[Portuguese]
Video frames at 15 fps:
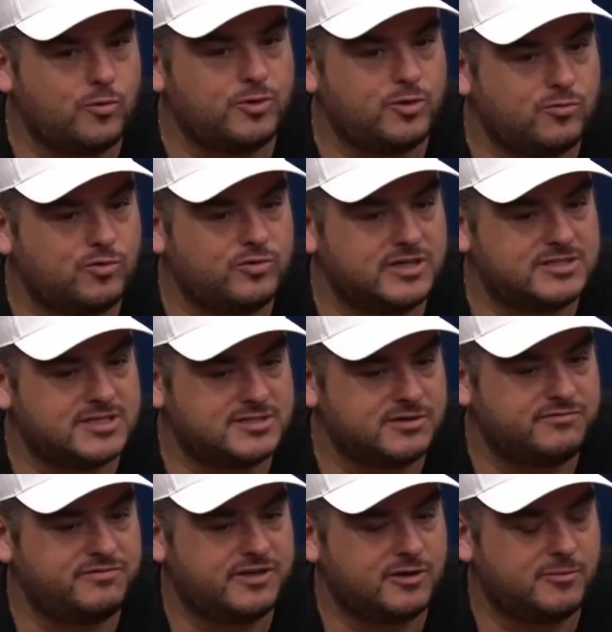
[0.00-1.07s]
do mundo, exceção
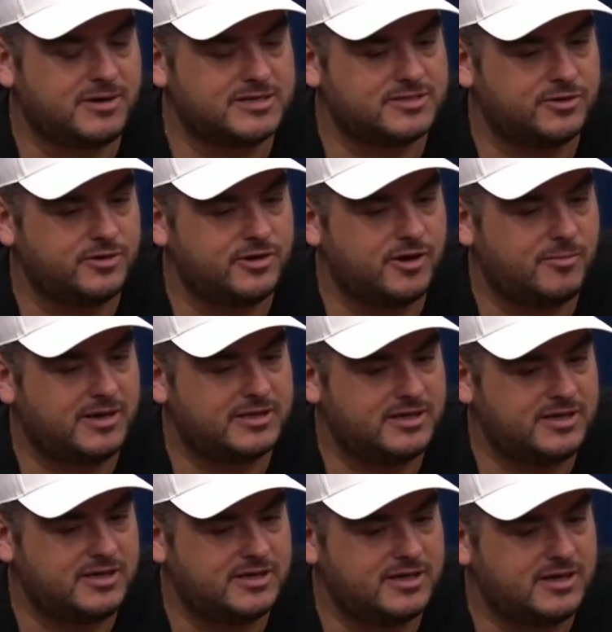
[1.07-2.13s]
feita ao Barcelona e Real
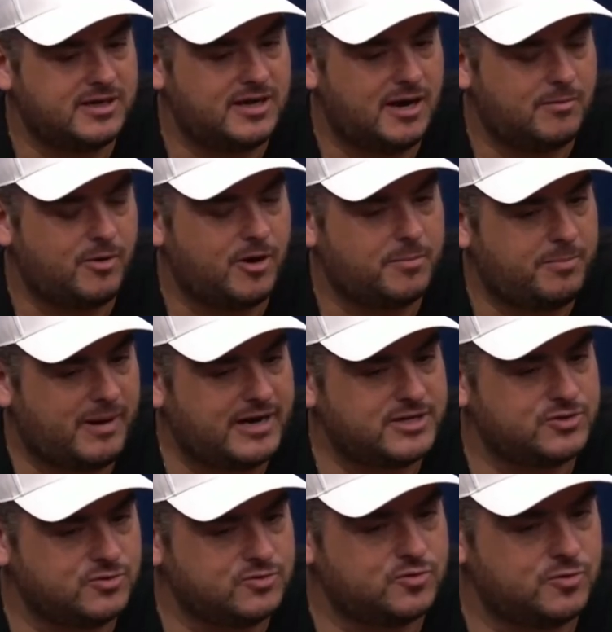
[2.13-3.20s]
Madrid, a maior parte
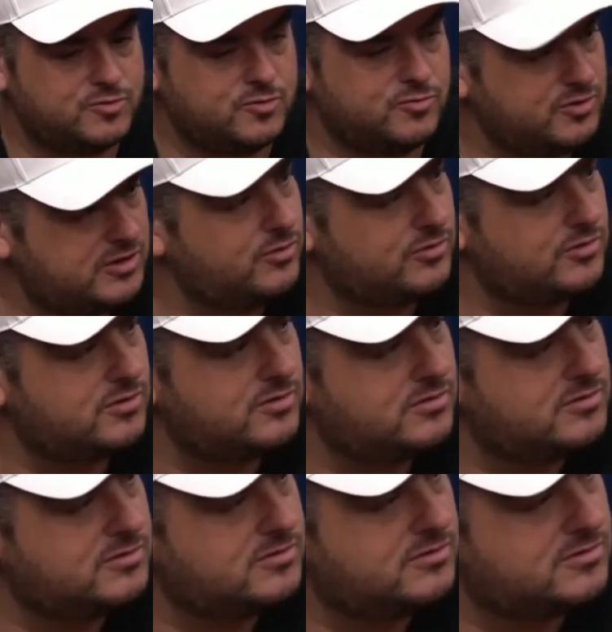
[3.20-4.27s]
dos clubes do mundo tem um dono.
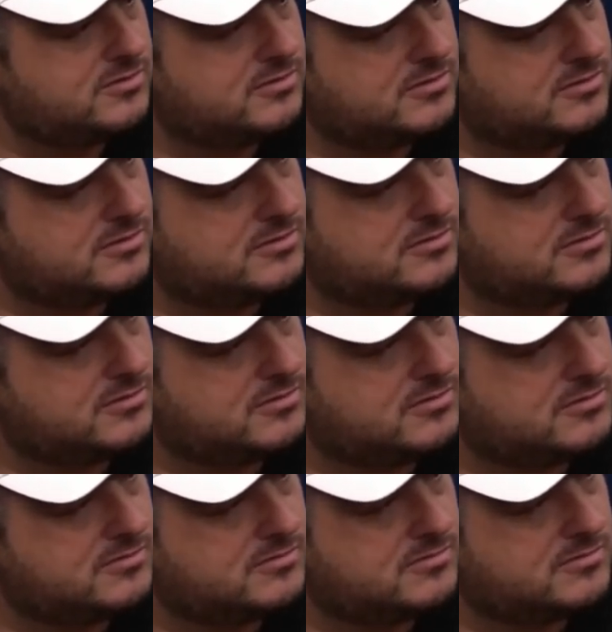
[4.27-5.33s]
Mas tu